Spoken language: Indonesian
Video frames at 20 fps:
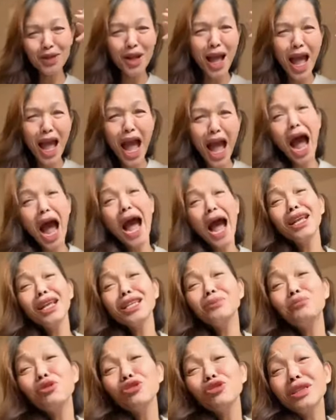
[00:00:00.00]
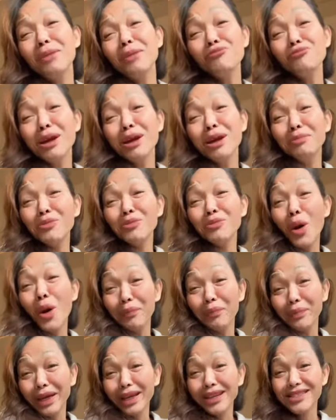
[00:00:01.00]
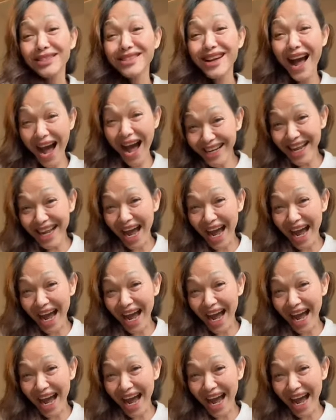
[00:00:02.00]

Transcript: Ada 10 jam udah minum kopi? Ada?